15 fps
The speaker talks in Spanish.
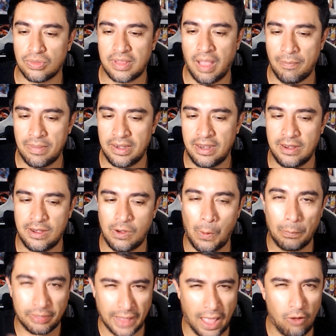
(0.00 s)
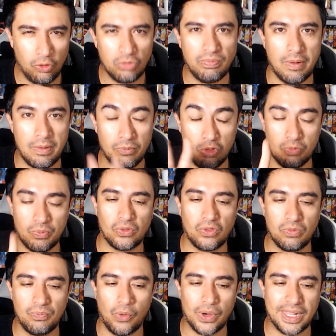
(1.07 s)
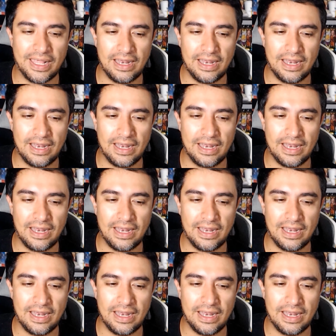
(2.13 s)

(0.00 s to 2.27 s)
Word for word: También en Taos va a haber muchos productos porque